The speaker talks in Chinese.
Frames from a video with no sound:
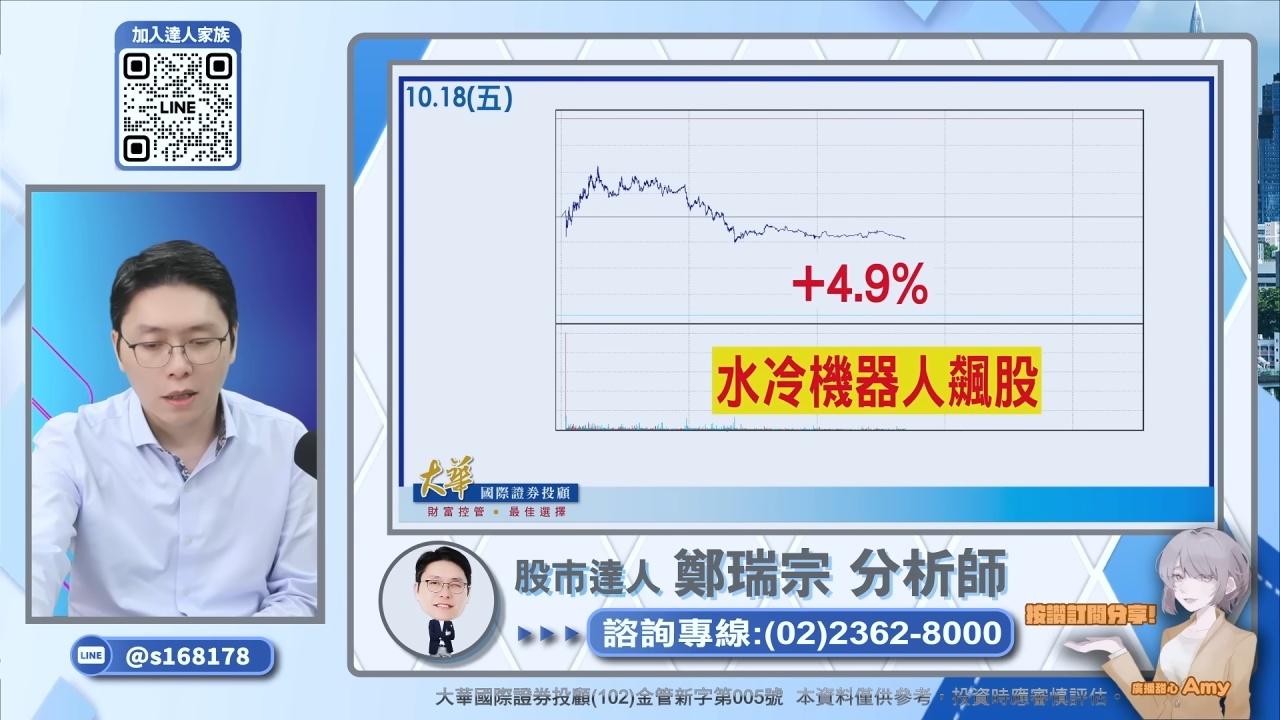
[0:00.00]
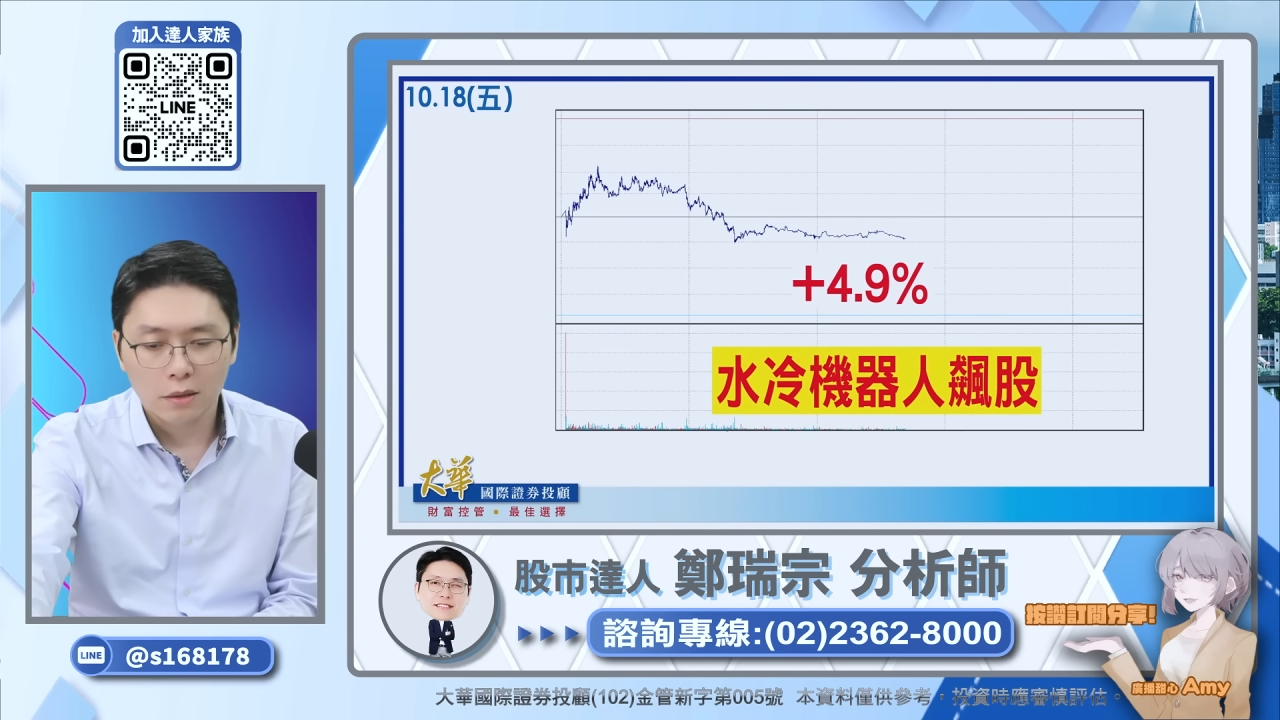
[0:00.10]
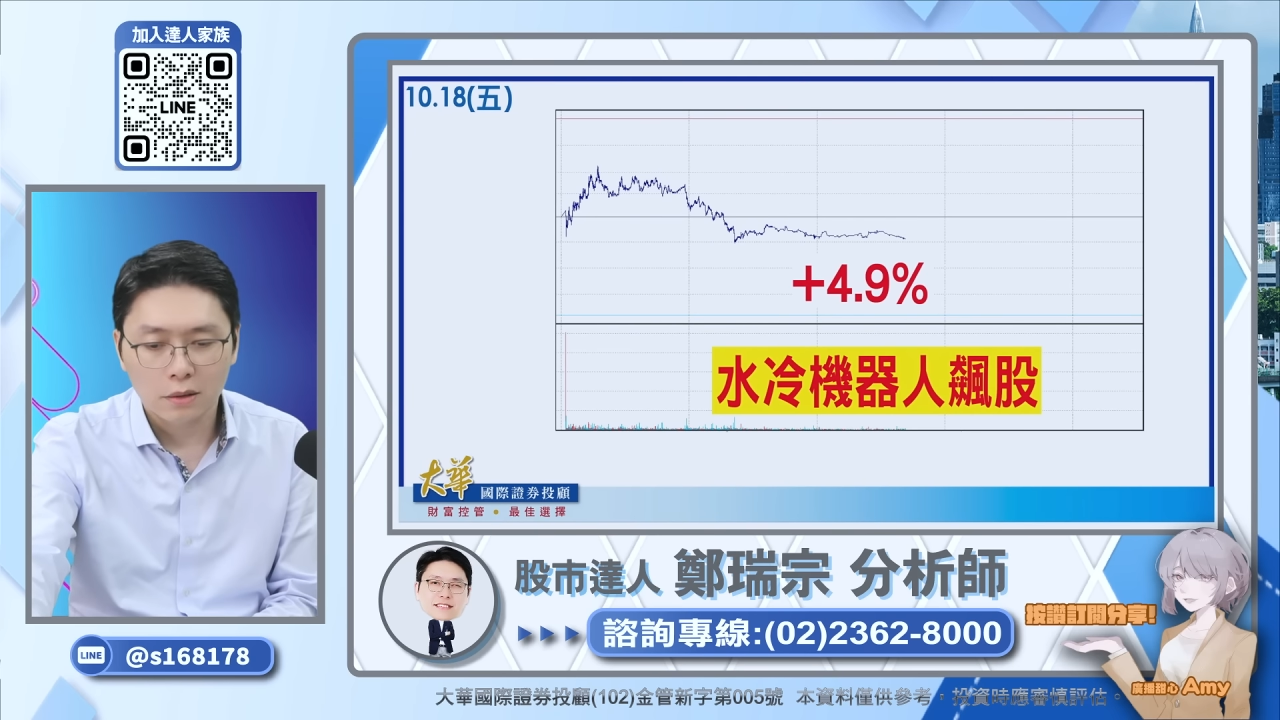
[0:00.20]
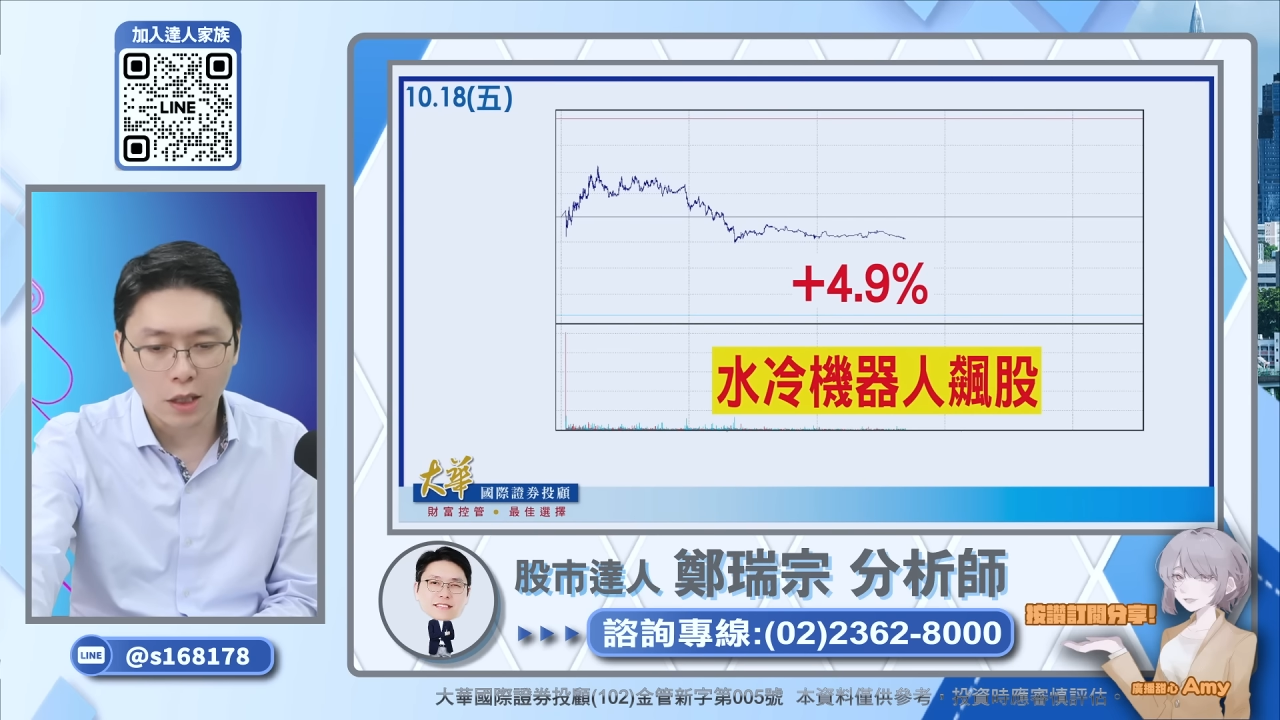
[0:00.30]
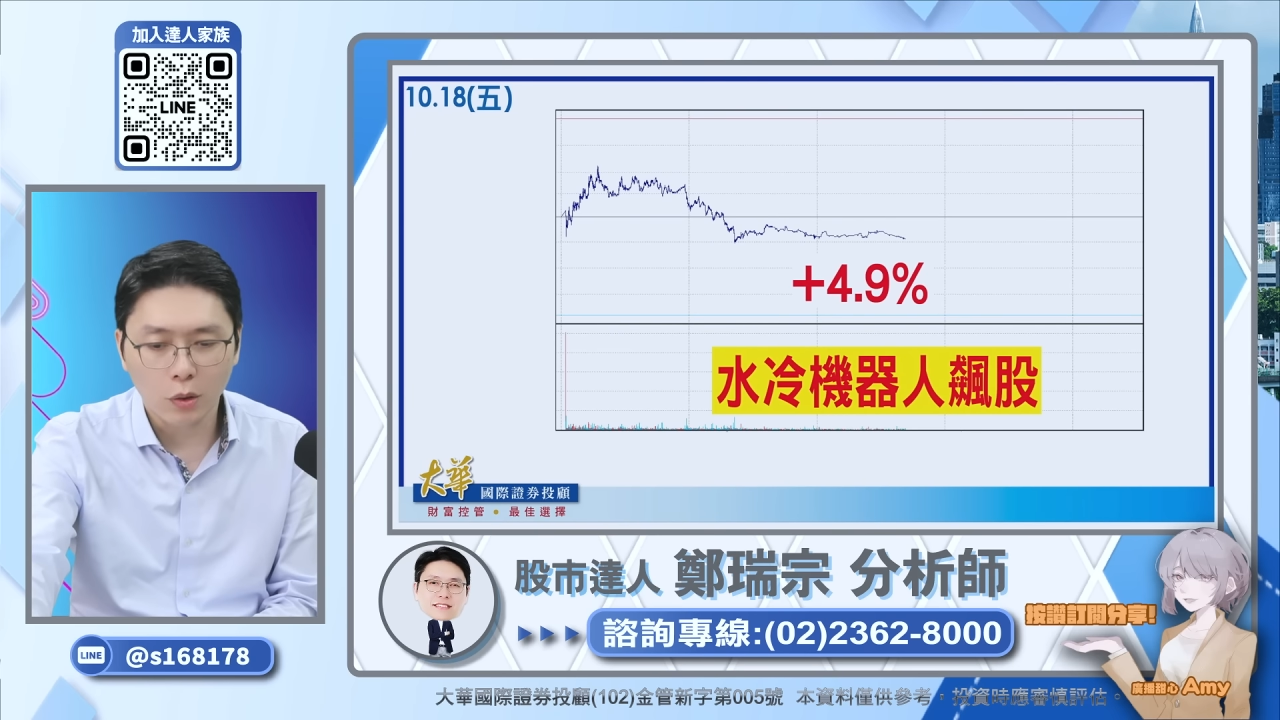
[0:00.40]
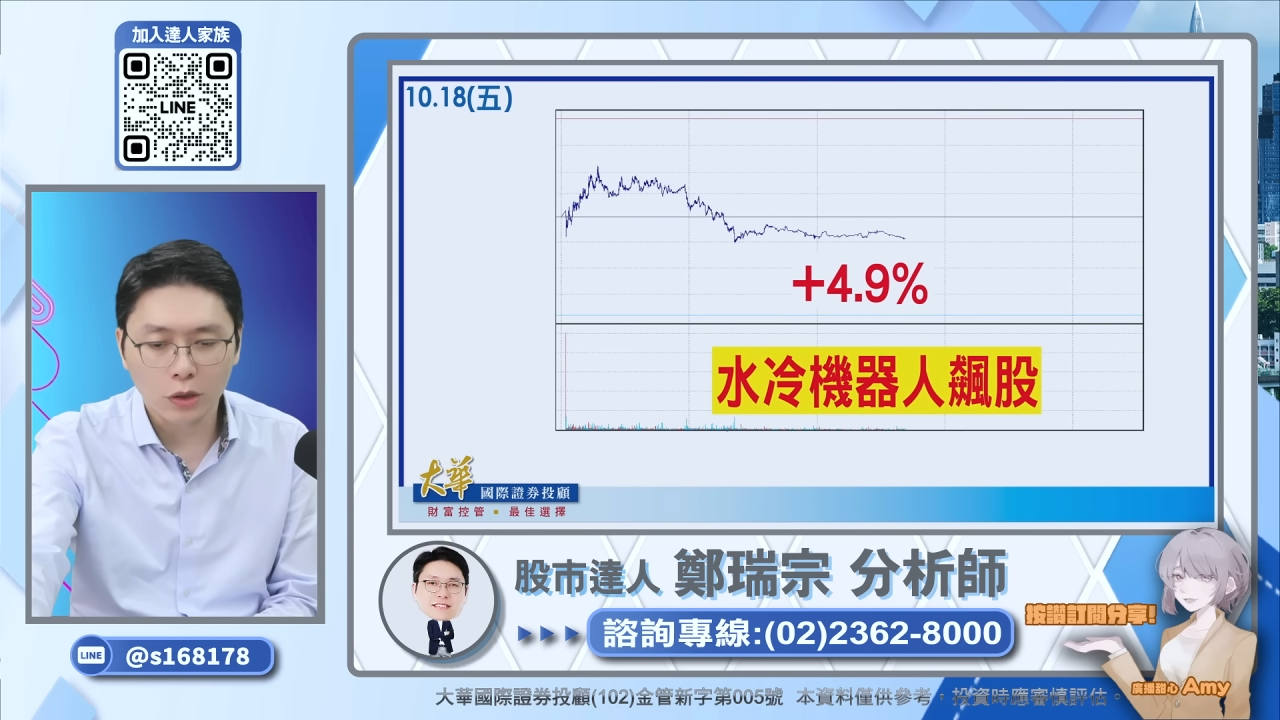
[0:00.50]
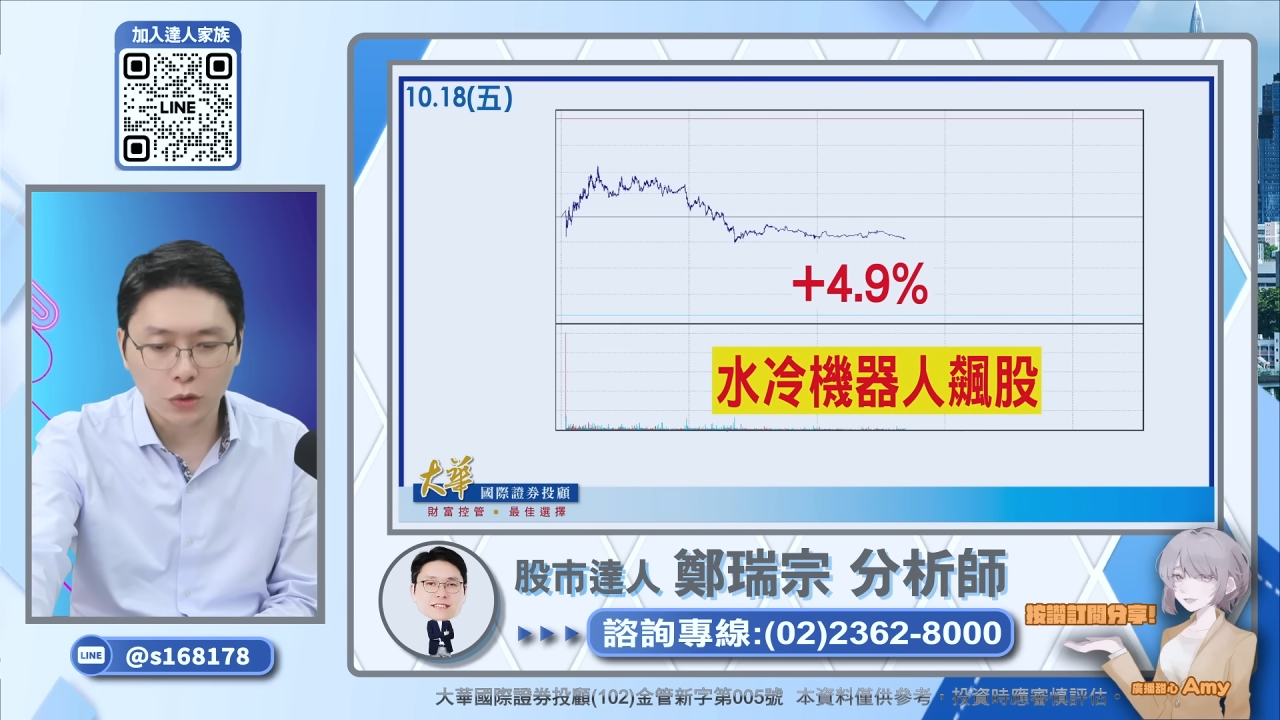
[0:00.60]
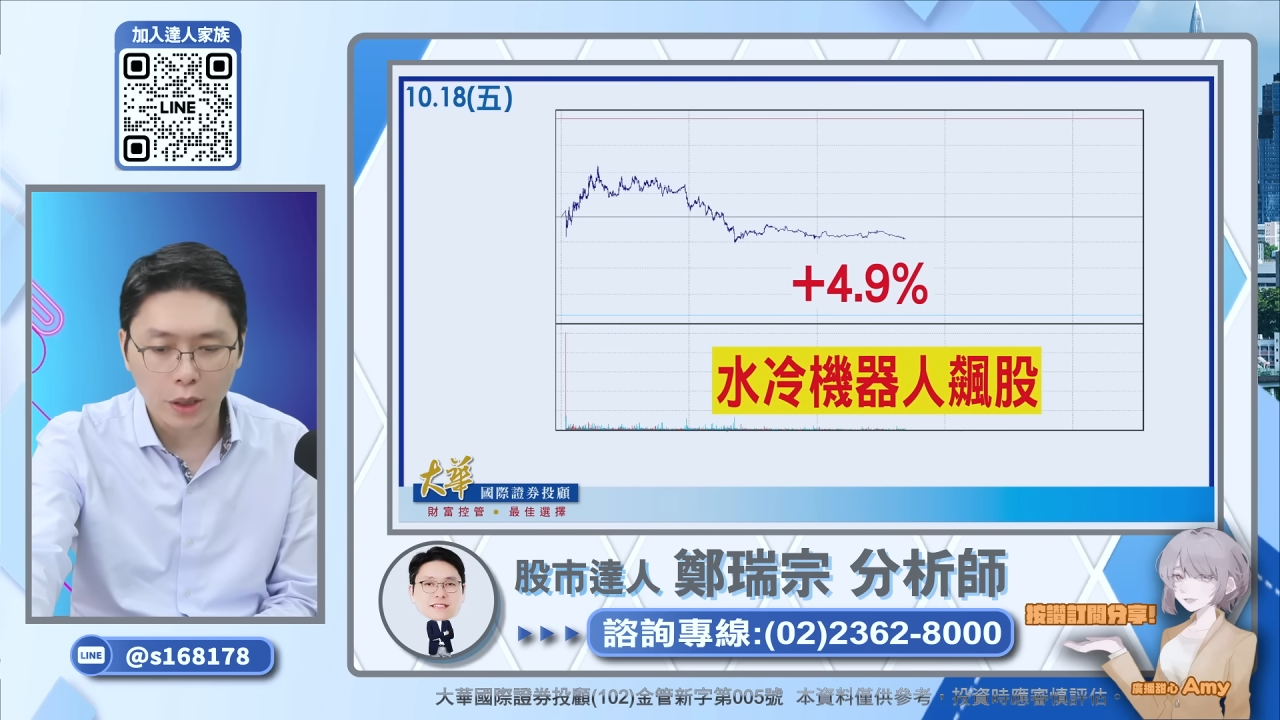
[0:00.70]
那另外水